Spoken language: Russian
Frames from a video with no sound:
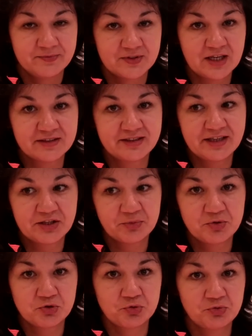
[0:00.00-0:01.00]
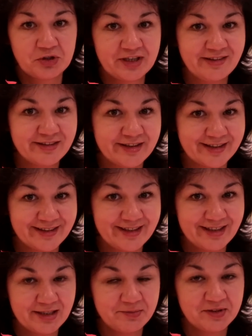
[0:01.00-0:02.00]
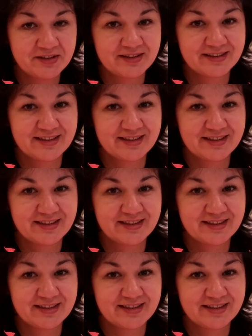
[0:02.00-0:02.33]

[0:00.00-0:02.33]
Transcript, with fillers: Как тренер безумно рада, горда ими.